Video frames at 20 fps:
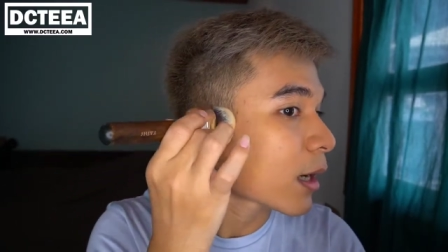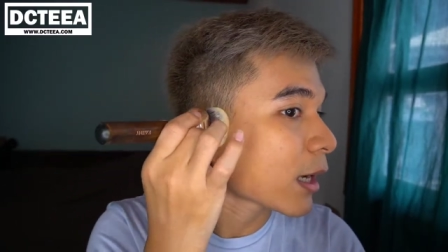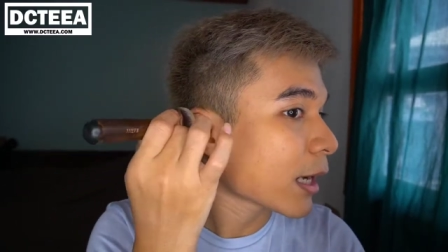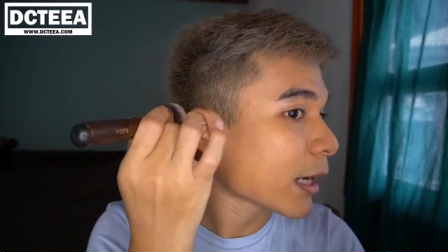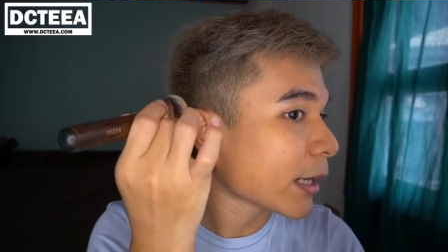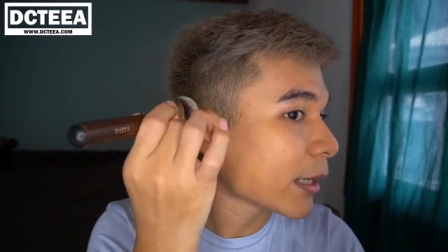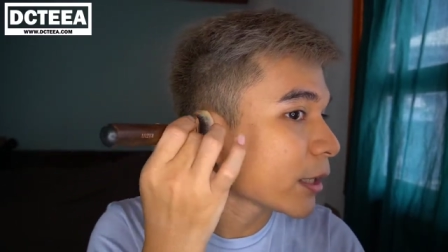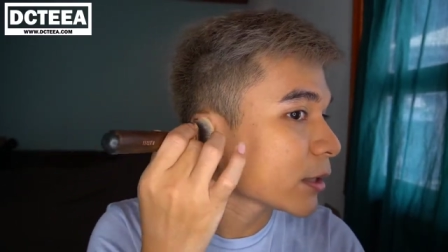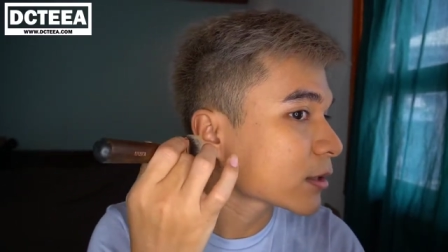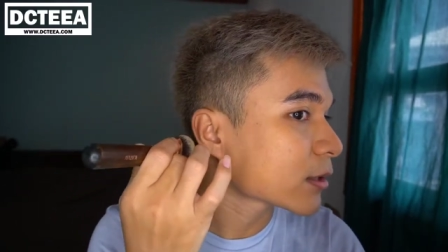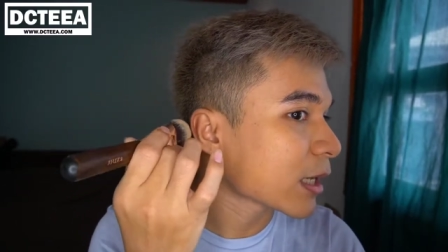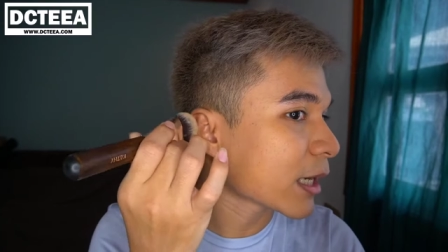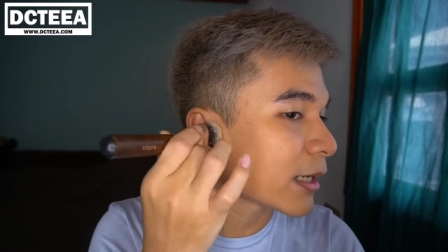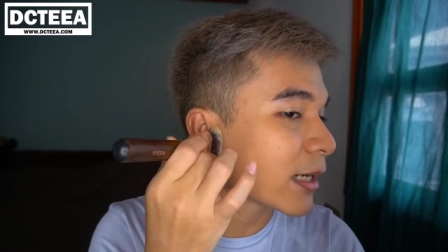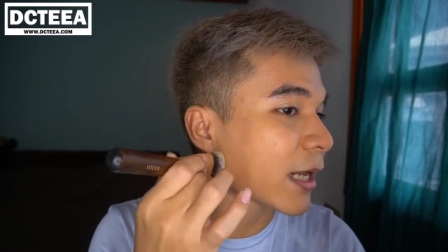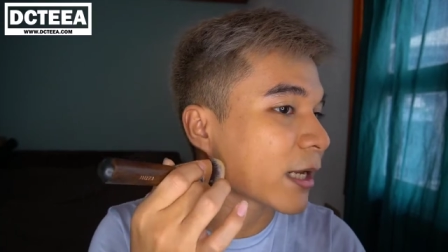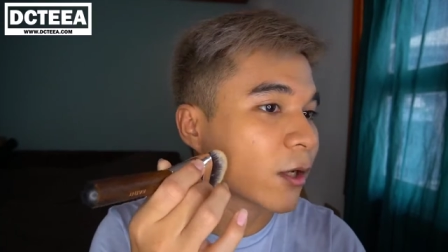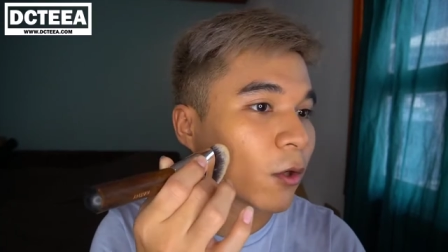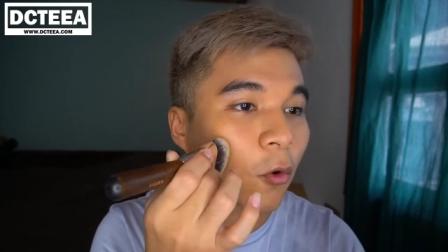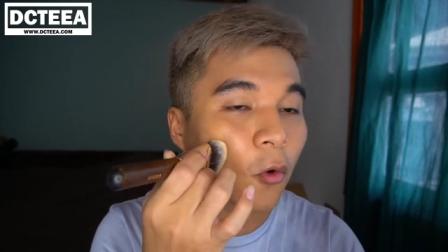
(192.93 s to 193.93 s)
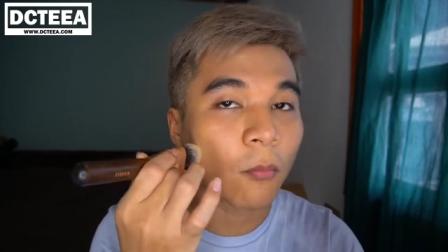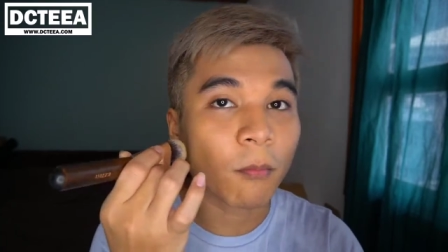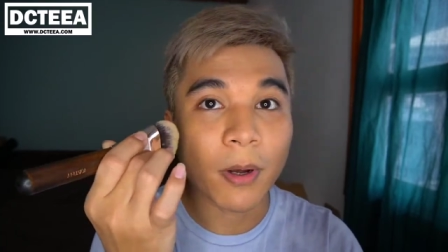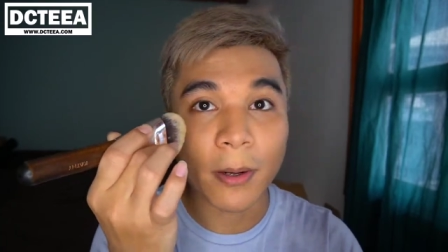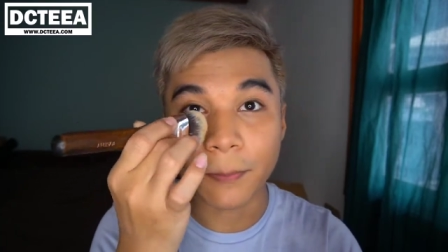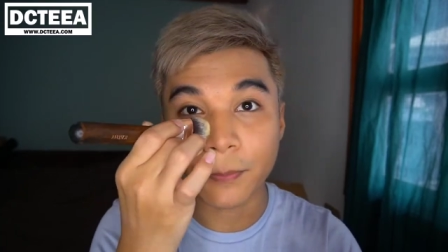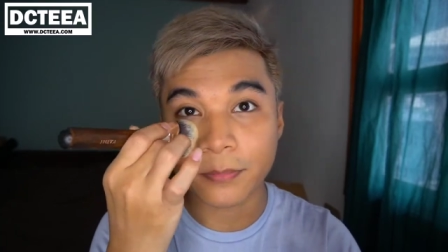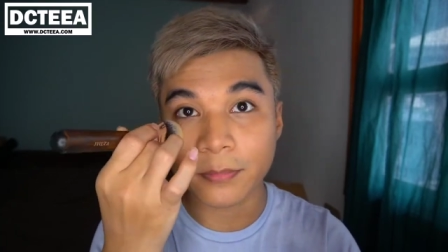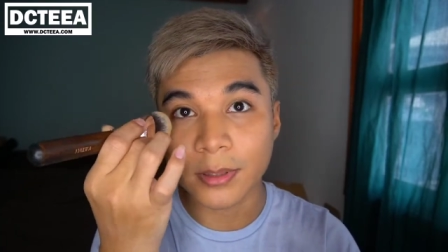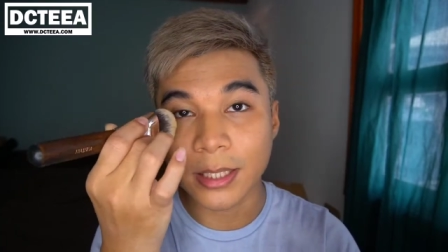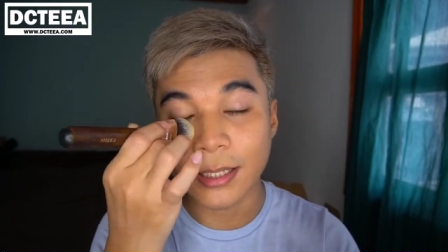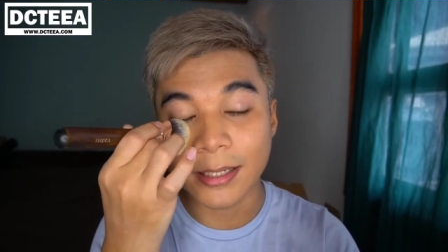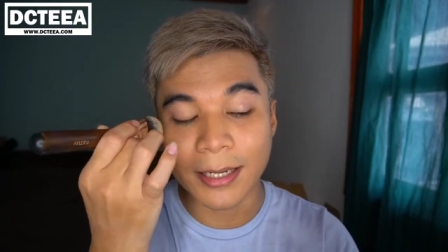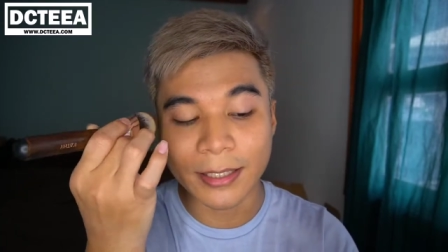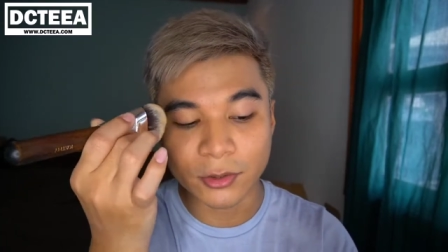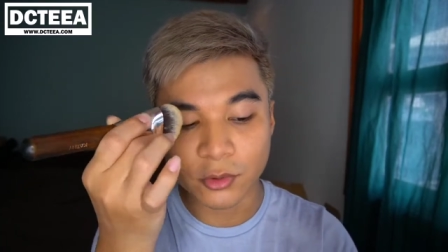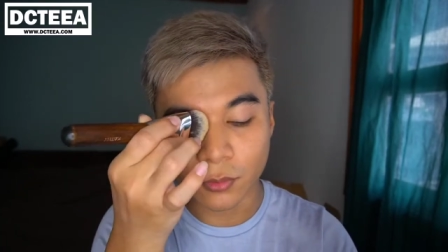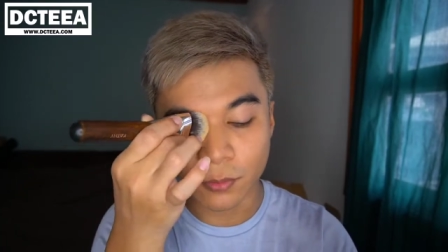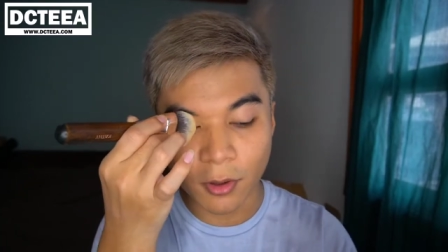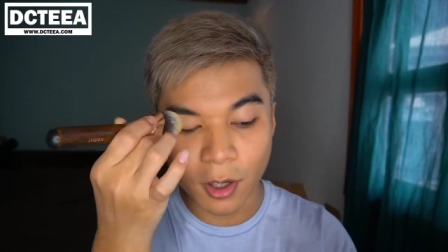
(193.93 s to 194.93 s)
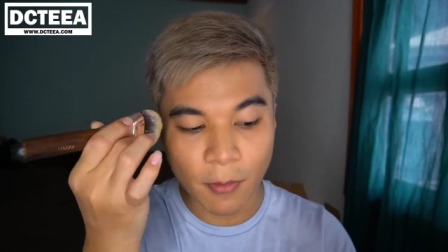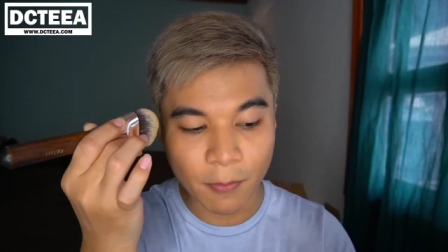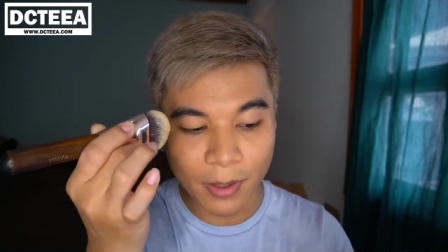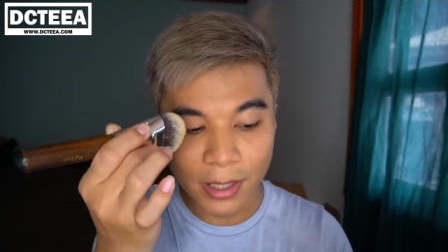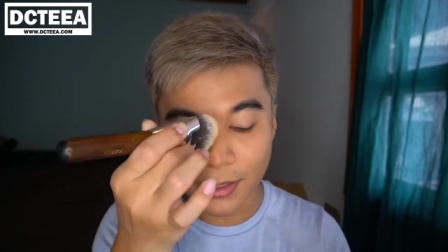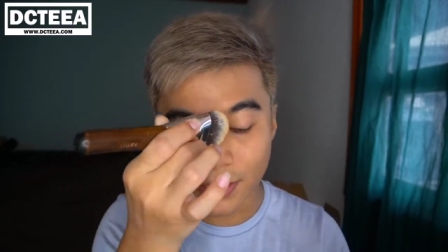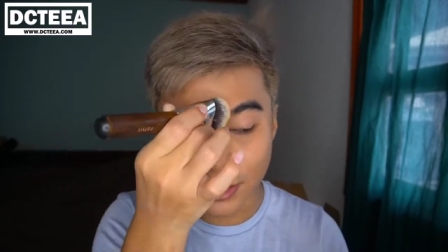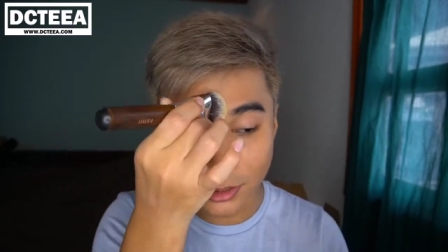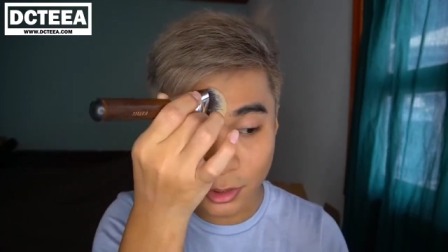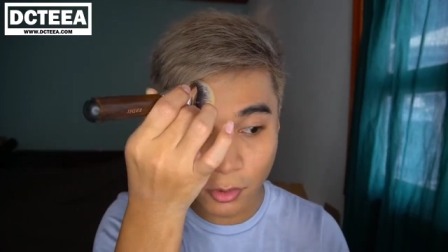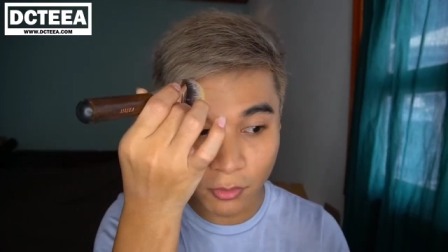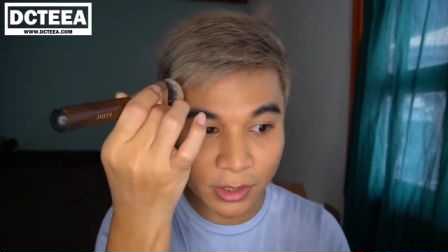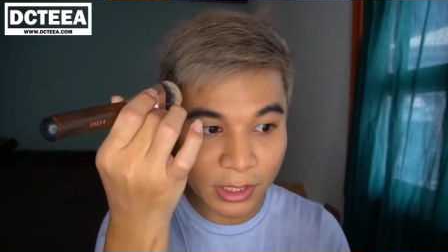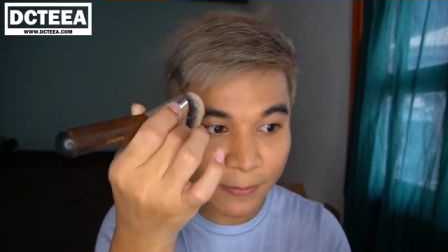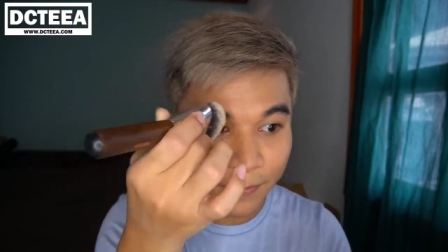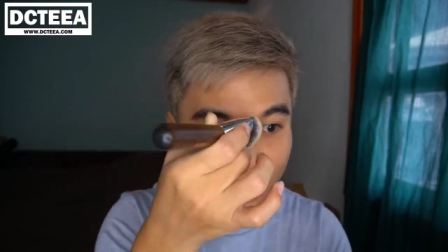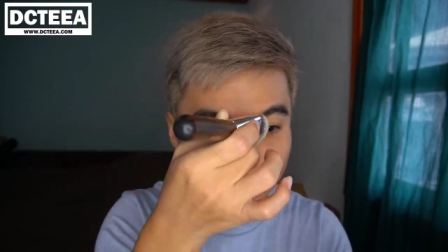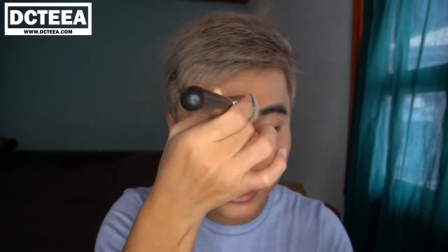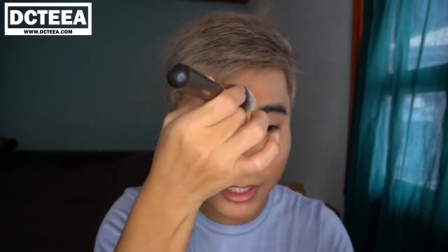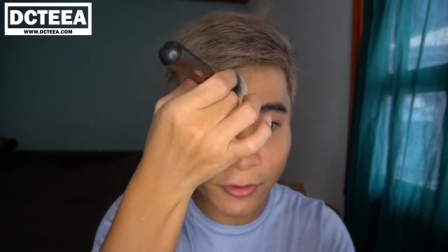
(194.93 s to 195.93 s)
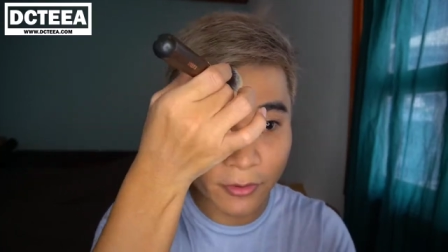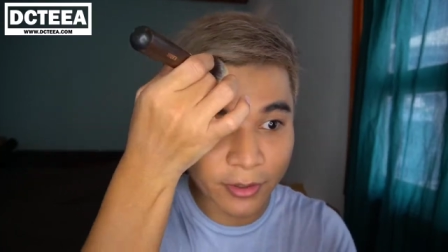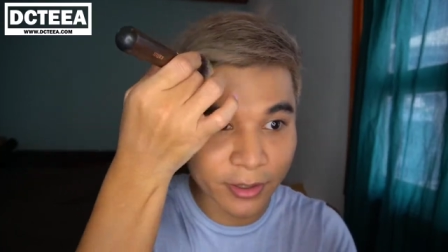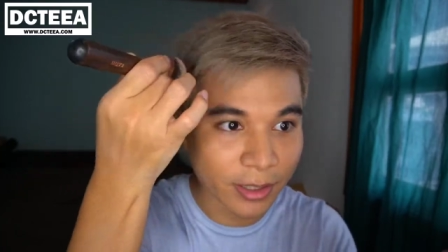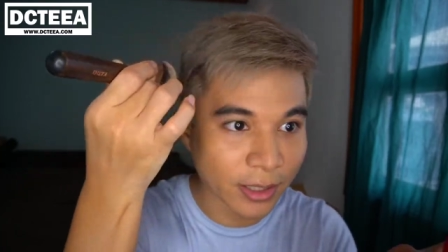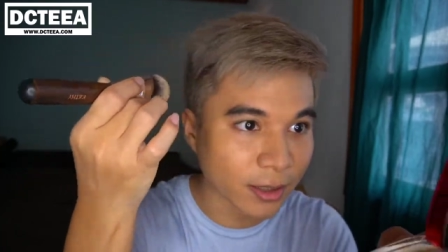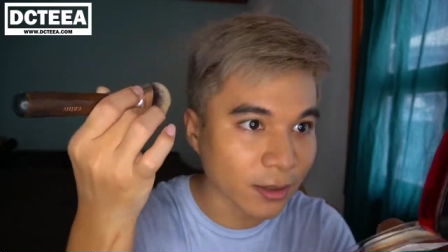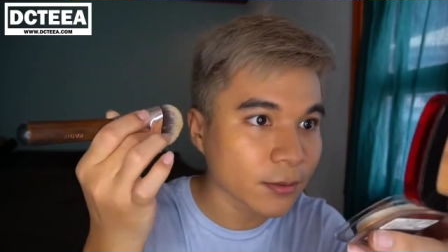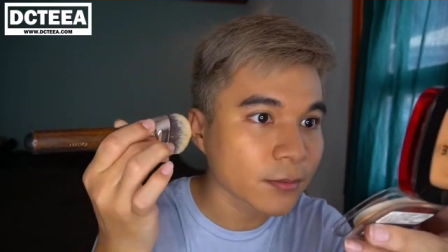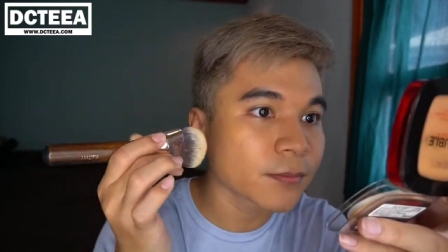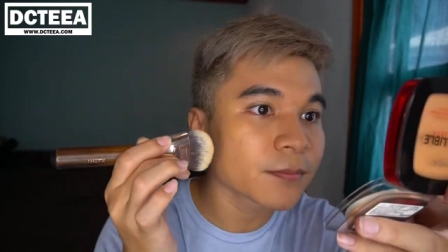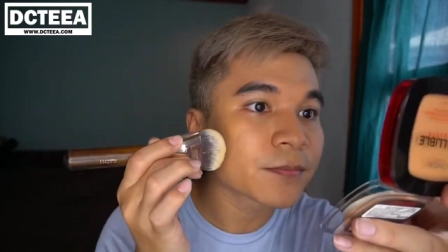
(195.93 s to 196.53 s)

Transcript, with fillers: ใครถนัดลงแบบหลายๆจุดพร้อมกันนะต้องรีบเกลี่ยด้วยนะ